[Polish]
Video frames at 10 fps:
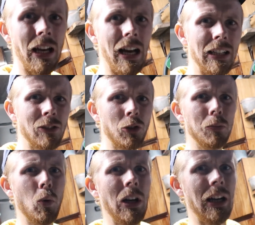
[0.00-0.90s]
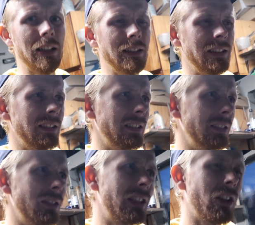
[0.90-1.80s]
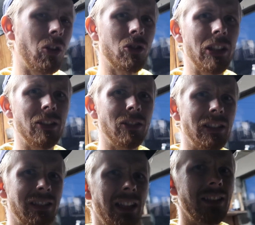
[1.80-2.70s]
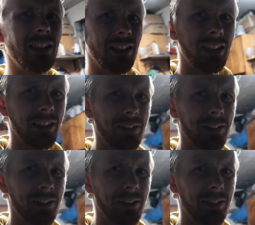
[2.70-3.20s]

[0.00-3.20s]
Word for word: Ale coś dmucha. E, tylko, że no niestety